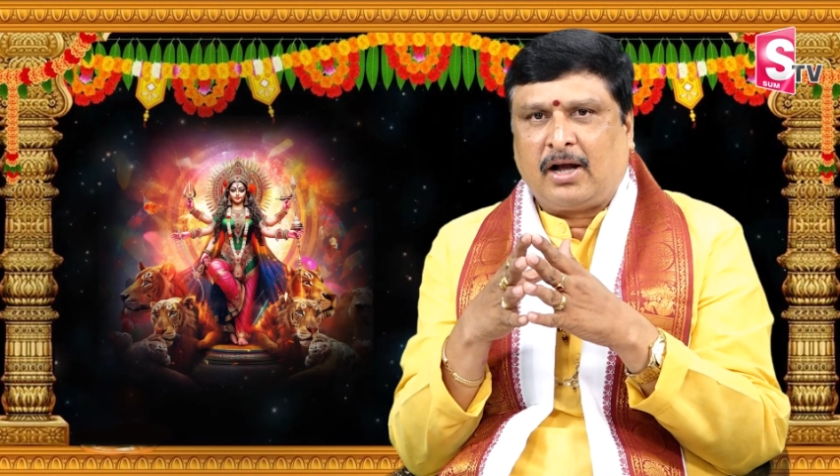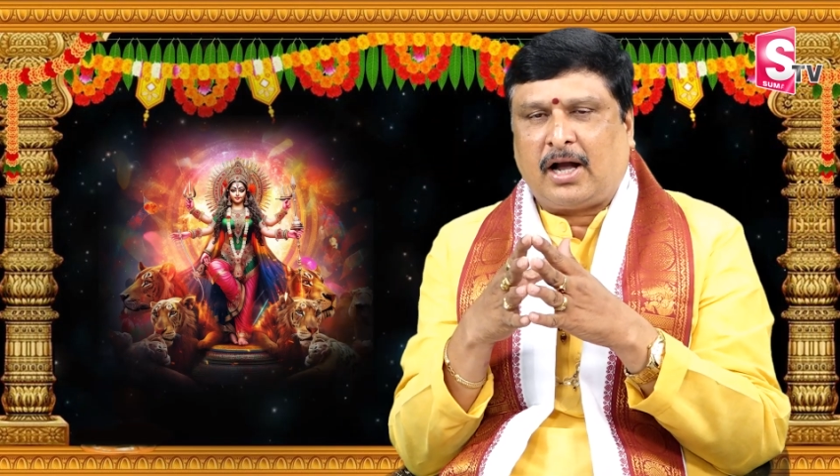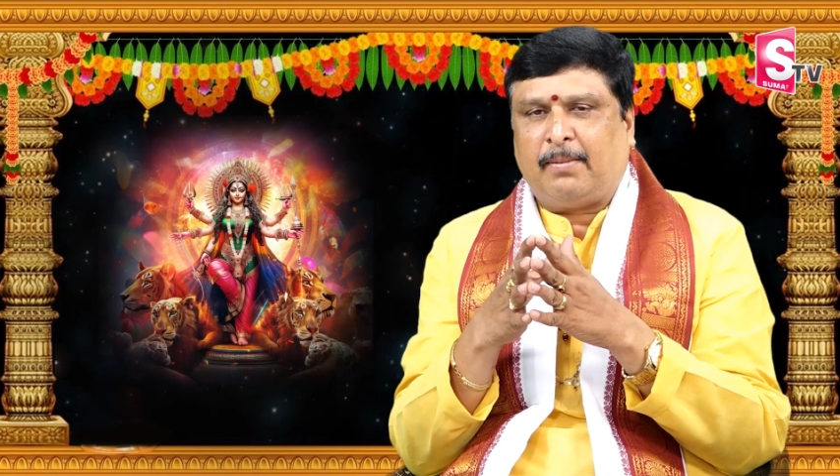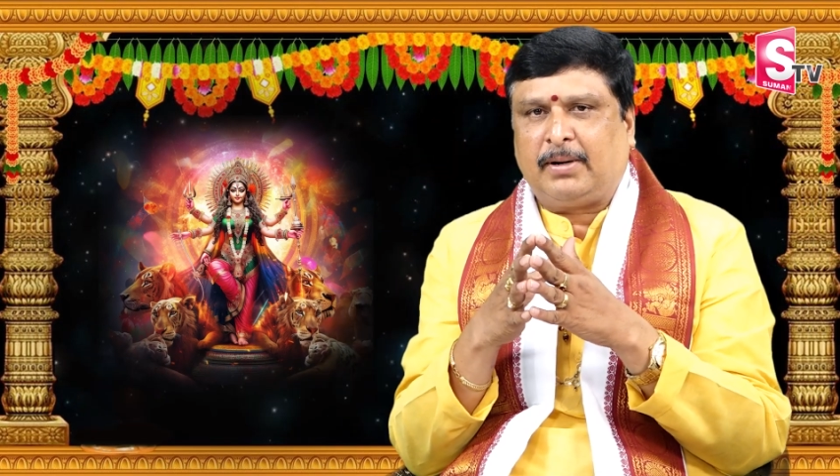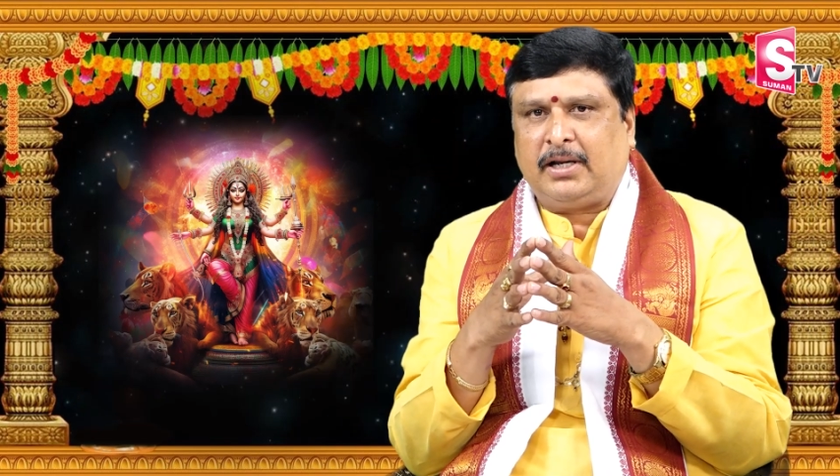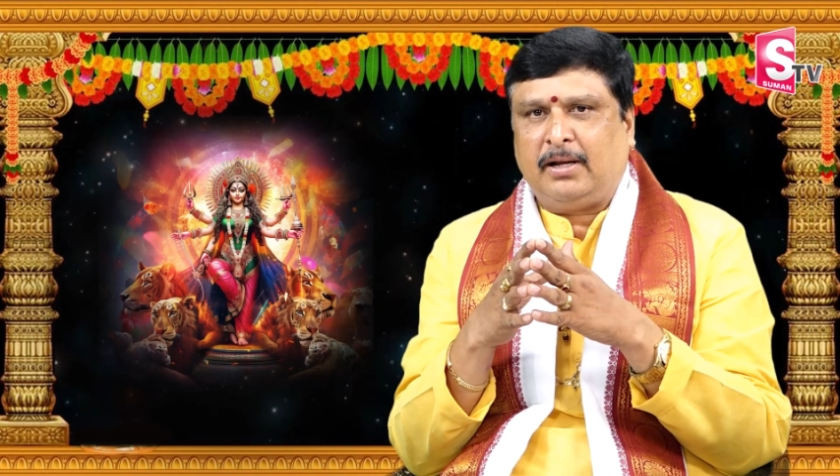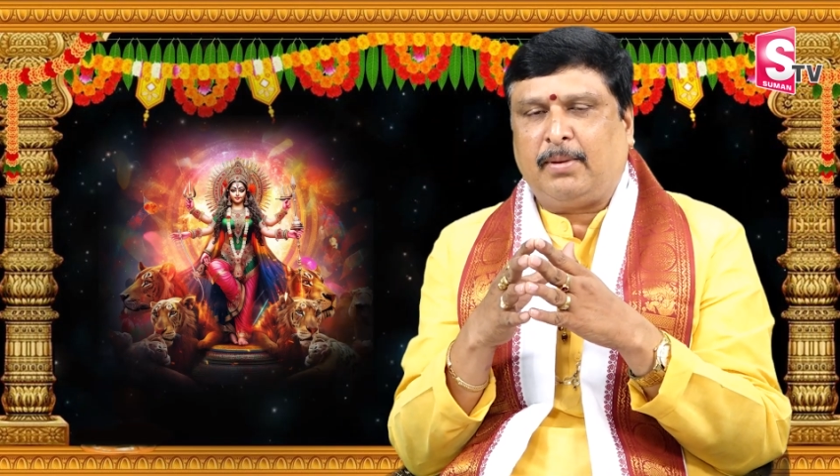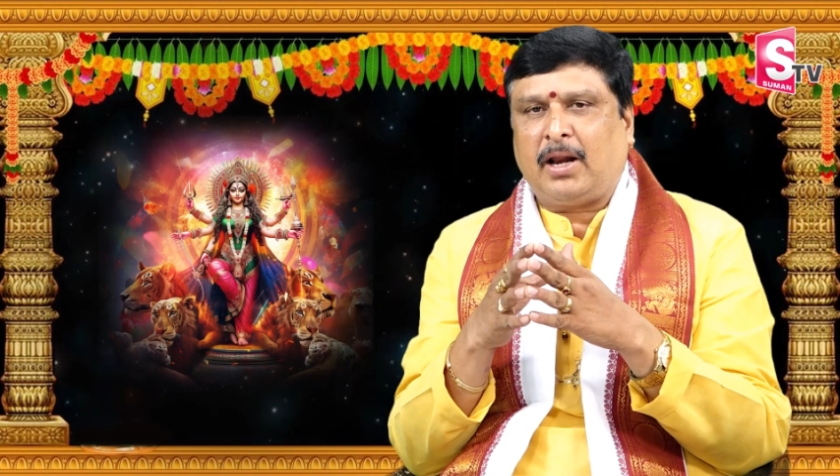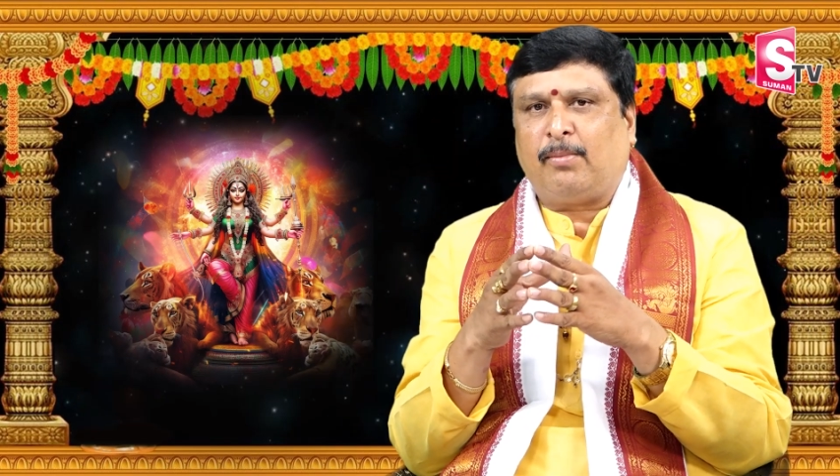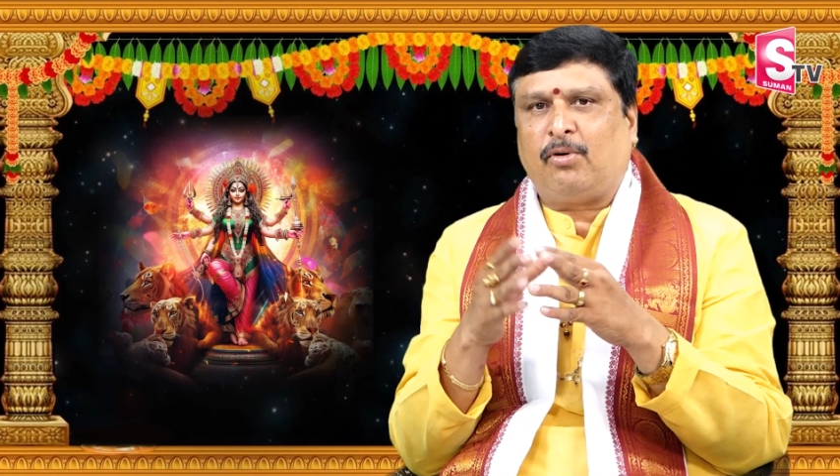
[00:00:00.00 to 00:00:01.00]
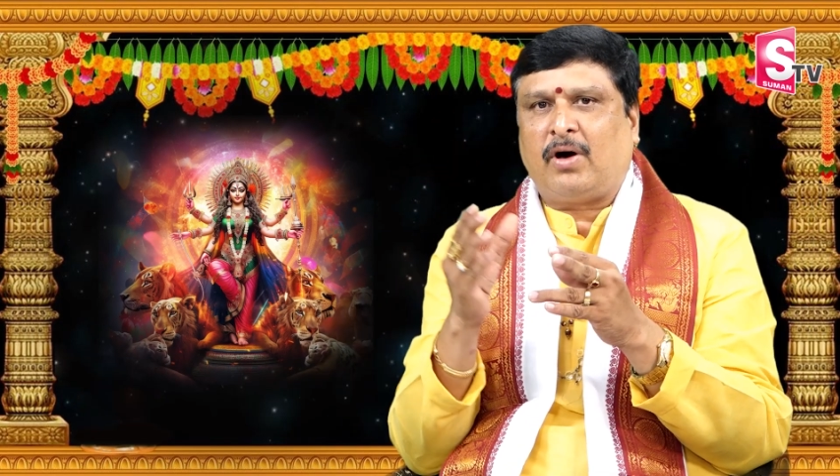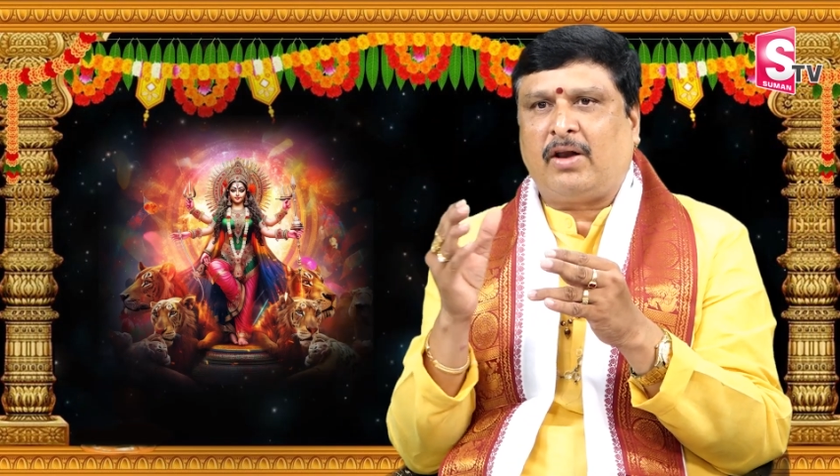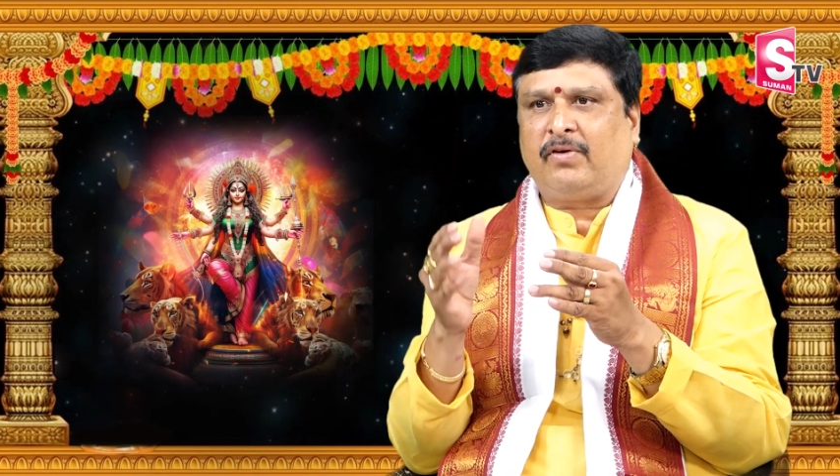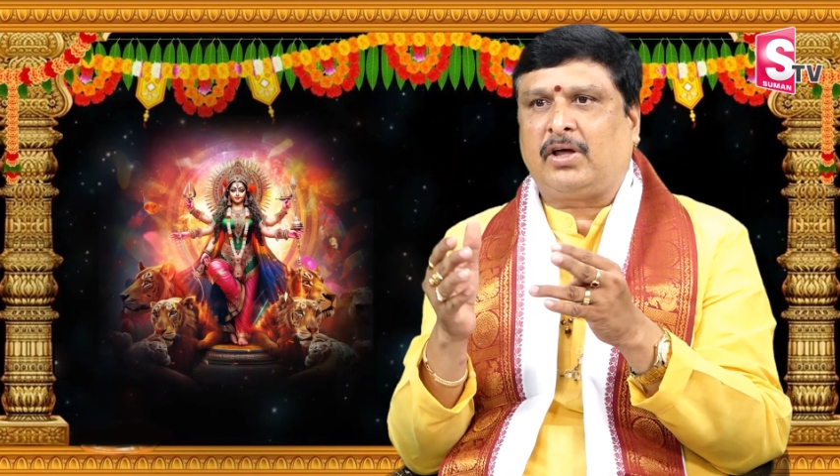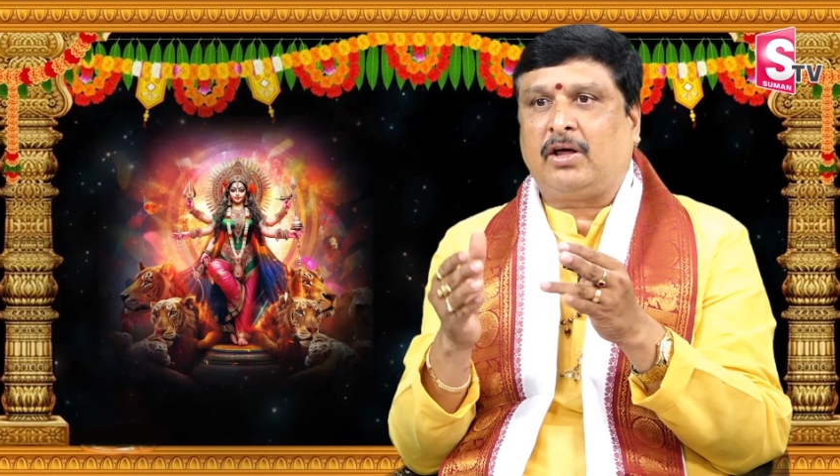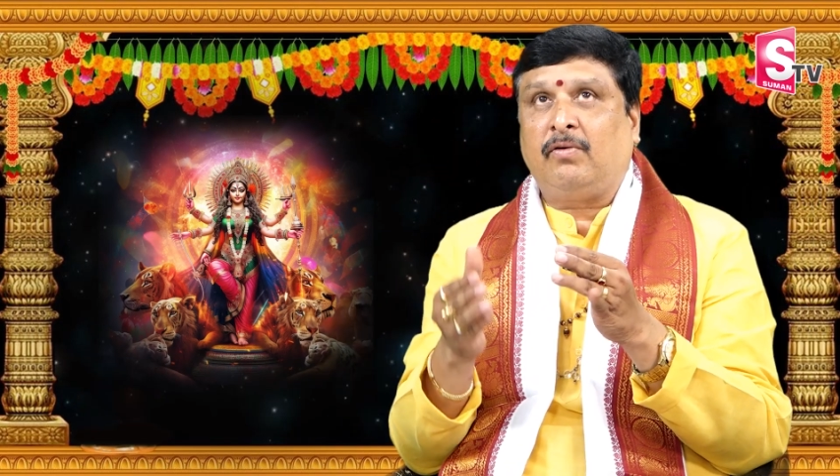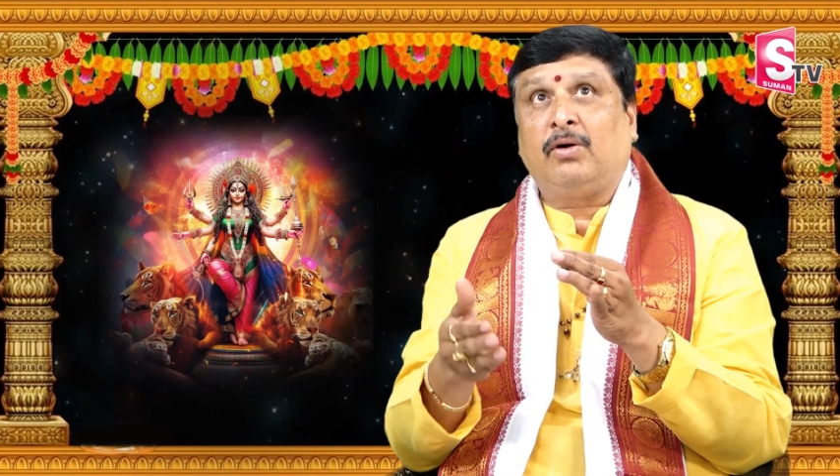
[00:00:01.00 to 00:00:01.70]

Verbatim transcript: కాబట్టి మరి అమ్మవారి విగ్రహం